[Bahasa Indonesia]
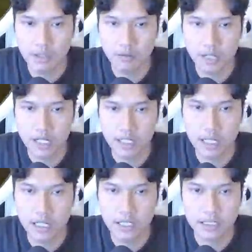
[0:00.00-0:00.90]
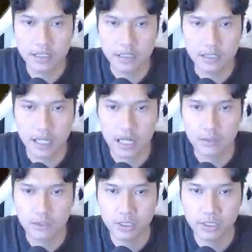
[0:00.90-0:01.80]
gue nggak hilang, guys nggak
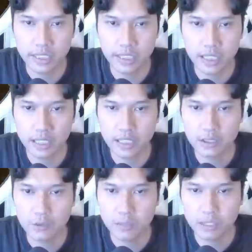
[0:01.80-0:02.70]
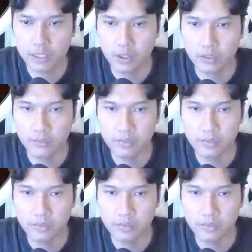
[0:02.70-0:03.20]
harus nyari lagi ke rumah si om